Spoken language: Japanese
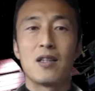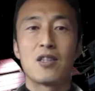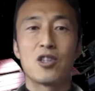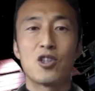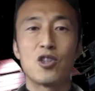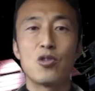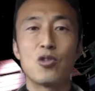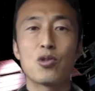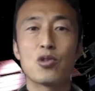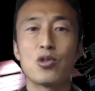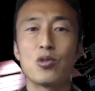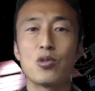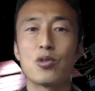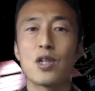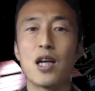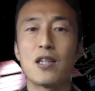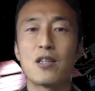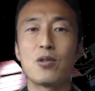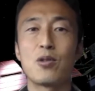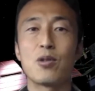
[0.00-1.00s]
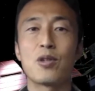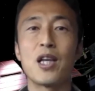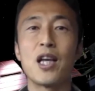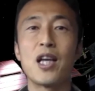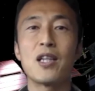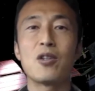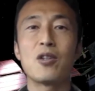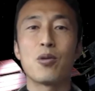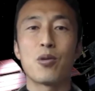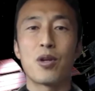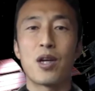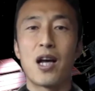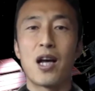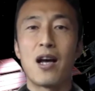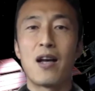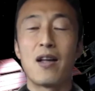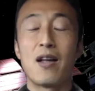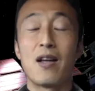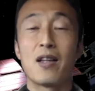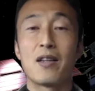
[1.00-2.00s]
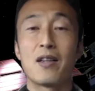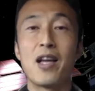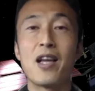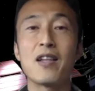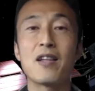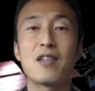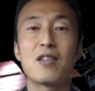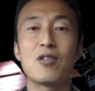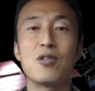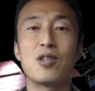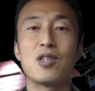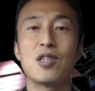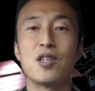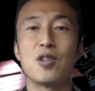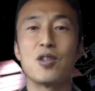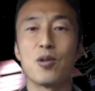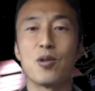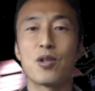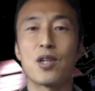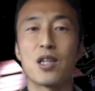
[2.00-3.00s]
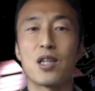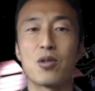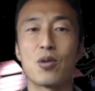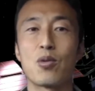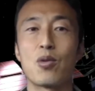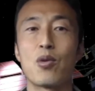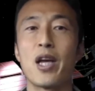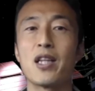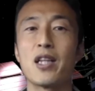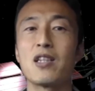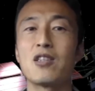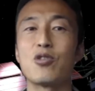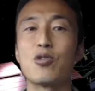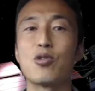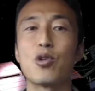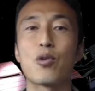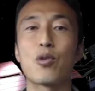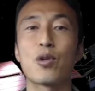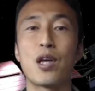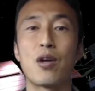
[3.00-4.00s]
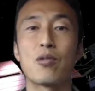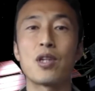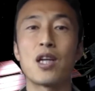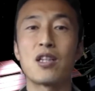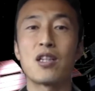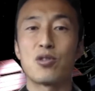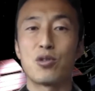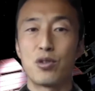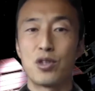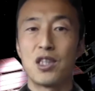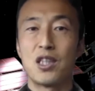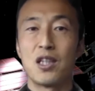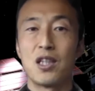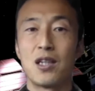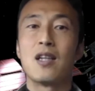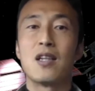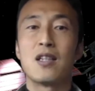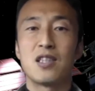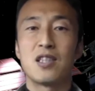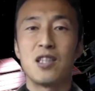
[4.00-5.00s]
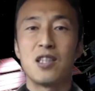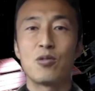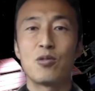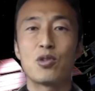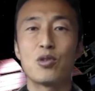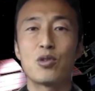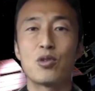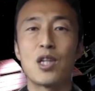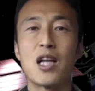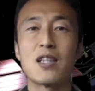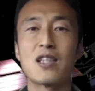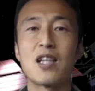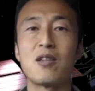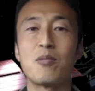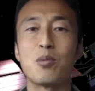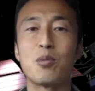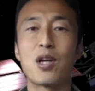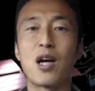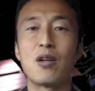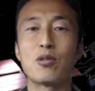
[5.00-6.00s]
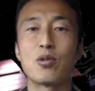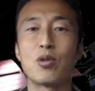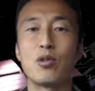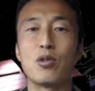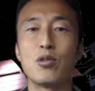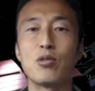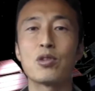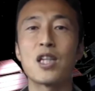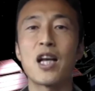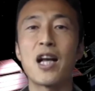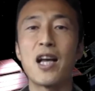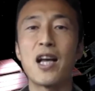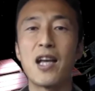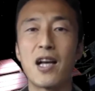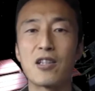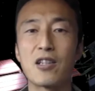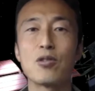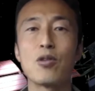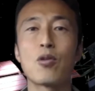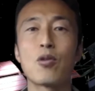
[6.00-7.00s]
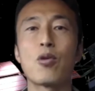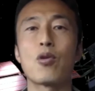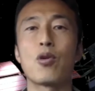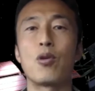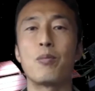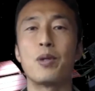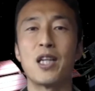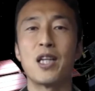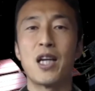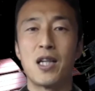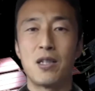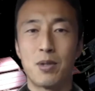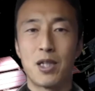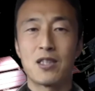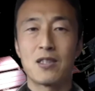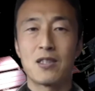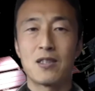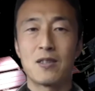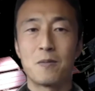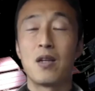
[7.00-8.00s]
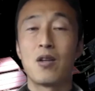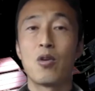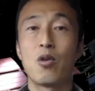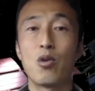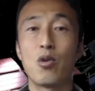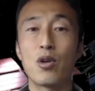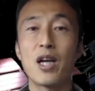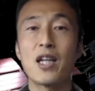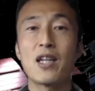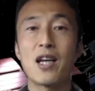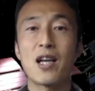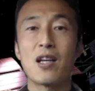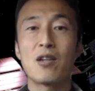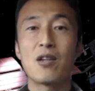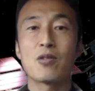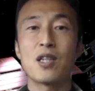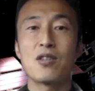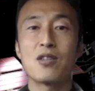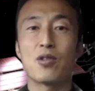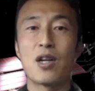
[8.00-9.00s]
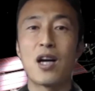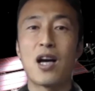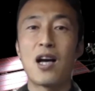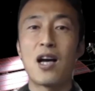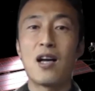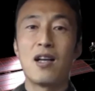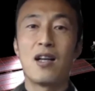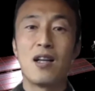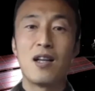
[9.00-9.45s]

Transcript: 地球を周回する低軌道から電気推進による加速を経て重力圏を脱出し新宇宙探査に向かうという世界初の試みにあります。砲丸投げの選手が